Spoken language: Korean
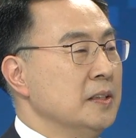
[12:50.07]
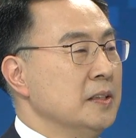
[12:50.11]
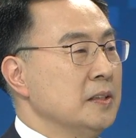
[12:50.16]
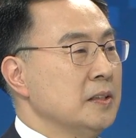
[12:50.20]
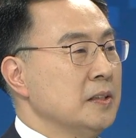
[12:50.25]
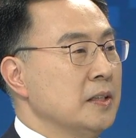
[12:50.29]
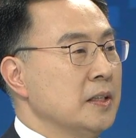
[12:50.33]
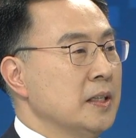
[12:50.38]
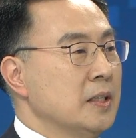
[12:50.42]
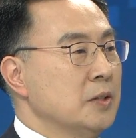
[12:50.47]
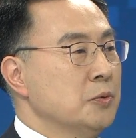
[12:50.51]

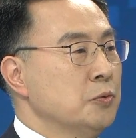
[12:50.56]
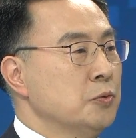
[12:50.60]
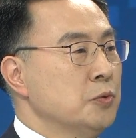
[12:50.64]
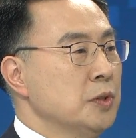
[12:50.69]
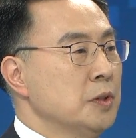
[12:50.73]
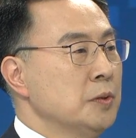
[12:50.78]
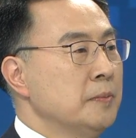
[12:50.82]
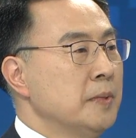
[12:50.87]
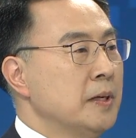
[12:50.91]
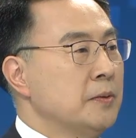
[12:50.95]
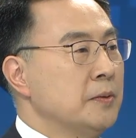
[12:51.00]
저희가
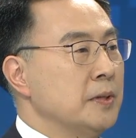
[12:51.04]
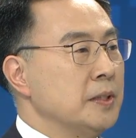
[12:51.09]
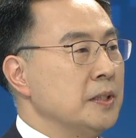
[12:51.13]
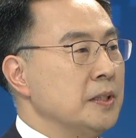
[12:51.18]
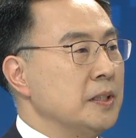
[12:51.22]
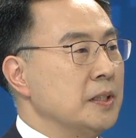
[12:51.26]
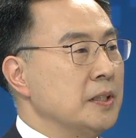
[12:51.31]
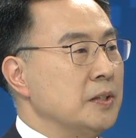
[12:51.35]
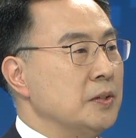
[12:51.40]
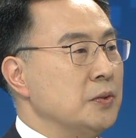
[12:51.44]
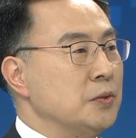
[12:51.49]
후쿠시마
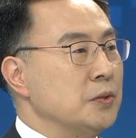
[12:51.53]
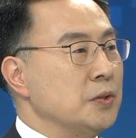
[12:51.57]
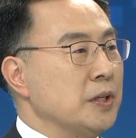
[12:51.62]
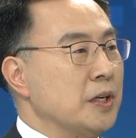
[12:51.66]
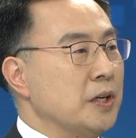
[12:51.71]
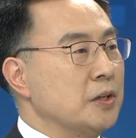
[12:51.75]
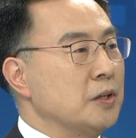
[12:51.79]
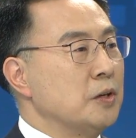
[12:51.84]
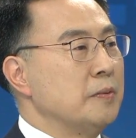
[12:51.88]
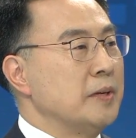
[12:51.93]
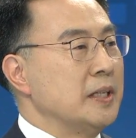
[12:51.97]
원전도
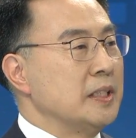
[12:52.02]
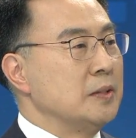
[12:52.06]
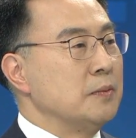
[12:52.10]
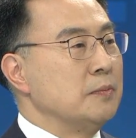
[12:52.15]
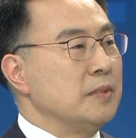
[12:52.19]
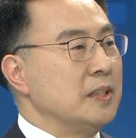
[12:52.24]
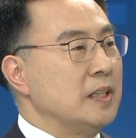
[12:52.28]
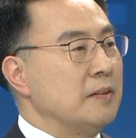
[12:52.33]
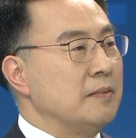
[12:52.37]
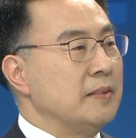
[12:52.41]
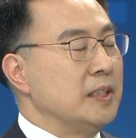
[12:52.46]

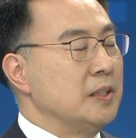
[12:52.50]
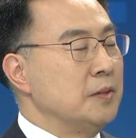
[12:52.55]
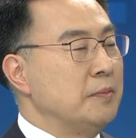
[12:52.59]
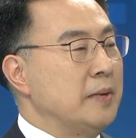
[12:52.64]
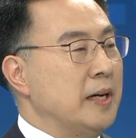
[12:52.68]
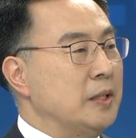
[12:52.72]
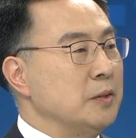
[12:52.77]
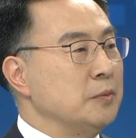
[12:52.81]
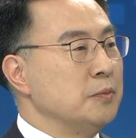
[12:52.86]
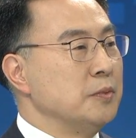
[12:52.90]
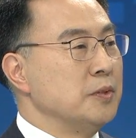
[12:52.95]
겪어봤습니다만은
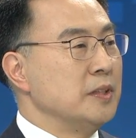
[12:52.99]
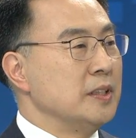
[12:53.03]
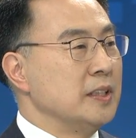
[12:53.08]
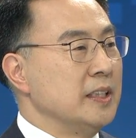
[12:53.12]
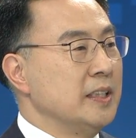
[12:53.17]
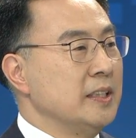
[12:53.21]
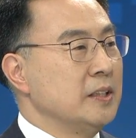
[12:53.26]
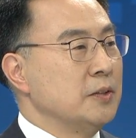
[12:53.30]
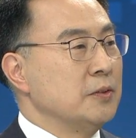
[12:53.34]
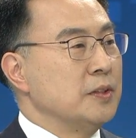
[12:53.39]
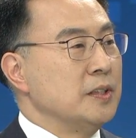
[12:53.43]
많은
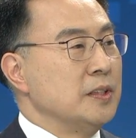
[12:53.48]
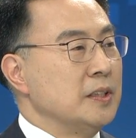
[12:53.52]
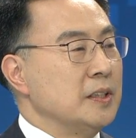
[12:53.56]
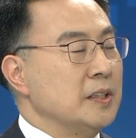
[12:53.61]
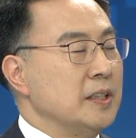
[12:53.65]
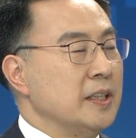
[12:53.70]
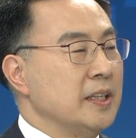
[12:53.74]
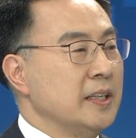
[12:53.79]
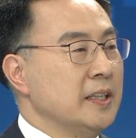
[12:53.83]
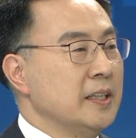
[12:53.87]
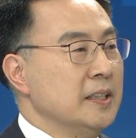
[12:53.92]
분들이
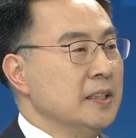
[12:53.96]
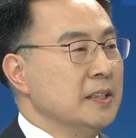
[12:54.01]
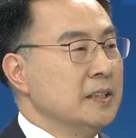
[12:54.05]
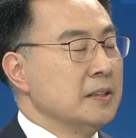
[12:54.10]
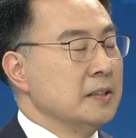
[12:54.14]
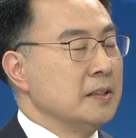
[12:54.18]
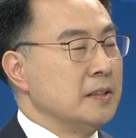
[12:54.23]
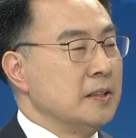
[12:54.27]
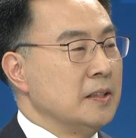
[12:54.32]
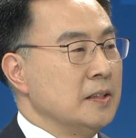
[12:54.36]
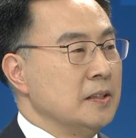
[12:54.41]
원전의
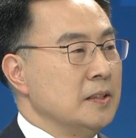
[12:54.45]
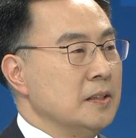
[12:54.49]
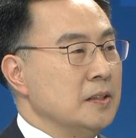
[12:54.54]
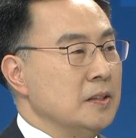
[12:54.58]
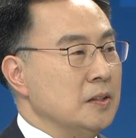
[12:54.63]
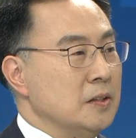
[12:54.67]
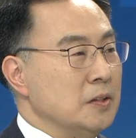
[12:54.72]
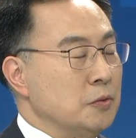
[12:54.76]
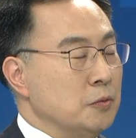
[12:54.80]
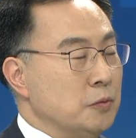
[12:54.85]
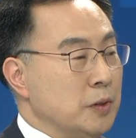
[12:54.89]

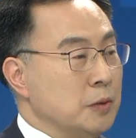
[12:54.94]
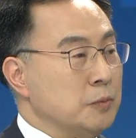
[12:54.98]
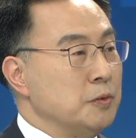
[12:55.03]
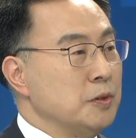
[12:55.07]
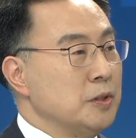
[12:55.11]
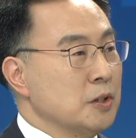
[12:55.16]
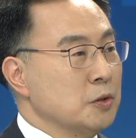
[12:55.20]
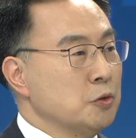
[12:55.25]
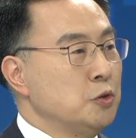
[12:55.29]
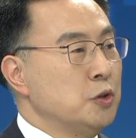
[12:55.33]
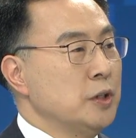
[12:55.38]
그런
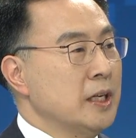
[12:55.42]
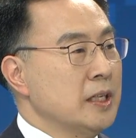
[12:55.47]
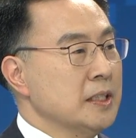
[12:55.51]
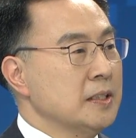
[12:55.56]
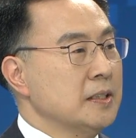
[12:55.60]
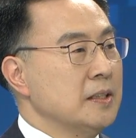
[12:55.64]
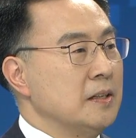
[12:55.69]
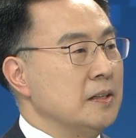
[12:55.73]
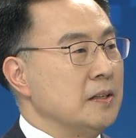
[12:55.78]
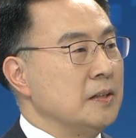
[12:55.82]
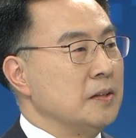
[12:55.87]
외부적
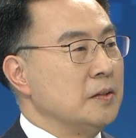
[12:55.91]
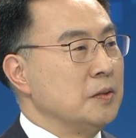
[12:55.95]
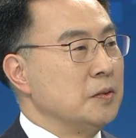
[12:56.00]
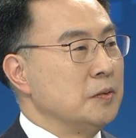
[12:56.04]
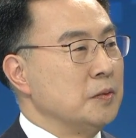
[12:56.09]
취약성